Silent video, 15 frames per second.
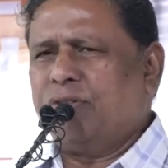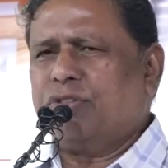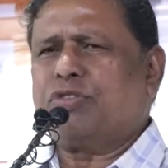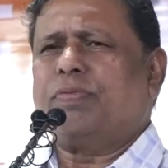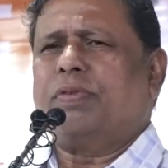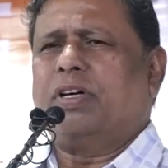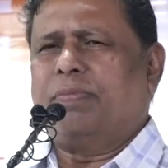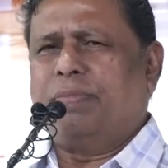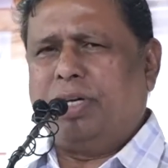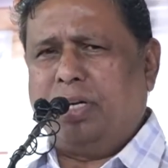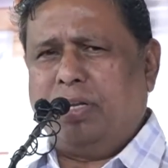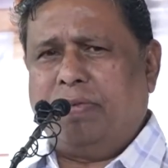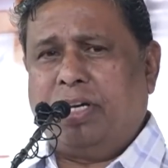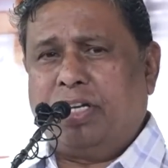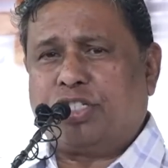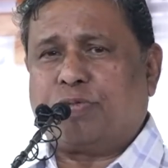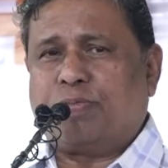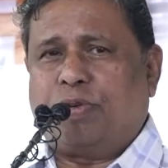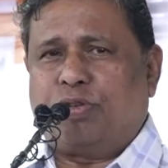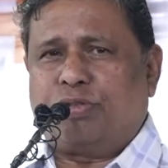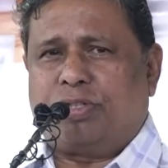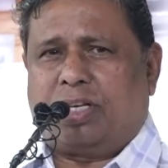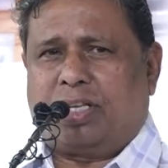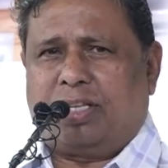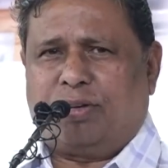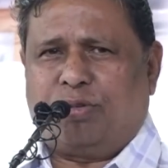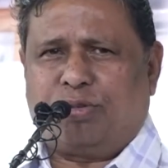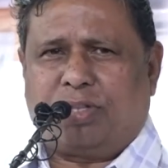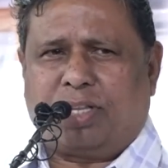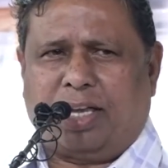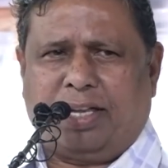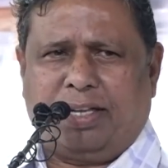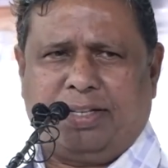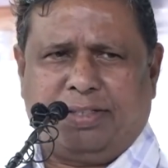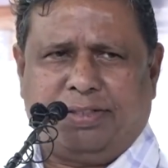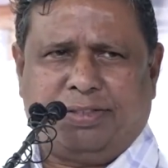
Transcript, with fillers: इसमें अभिनिवेश बहुत ज़्यादा होता है